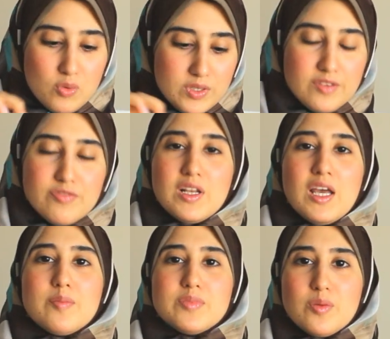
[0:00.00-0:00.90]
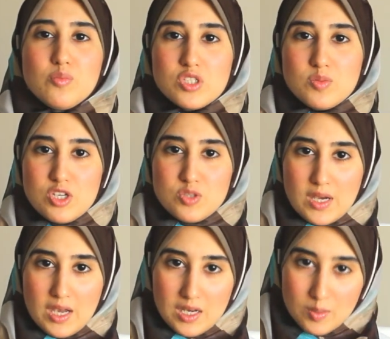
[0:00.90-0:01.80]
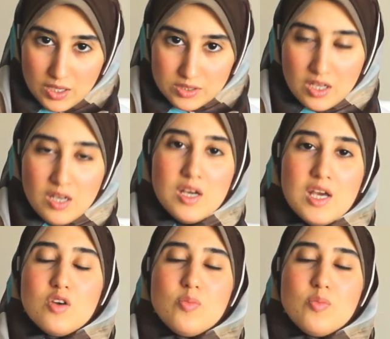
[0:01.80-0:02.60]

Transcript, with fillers: ونقفلها بدبوس مشبك على بعضها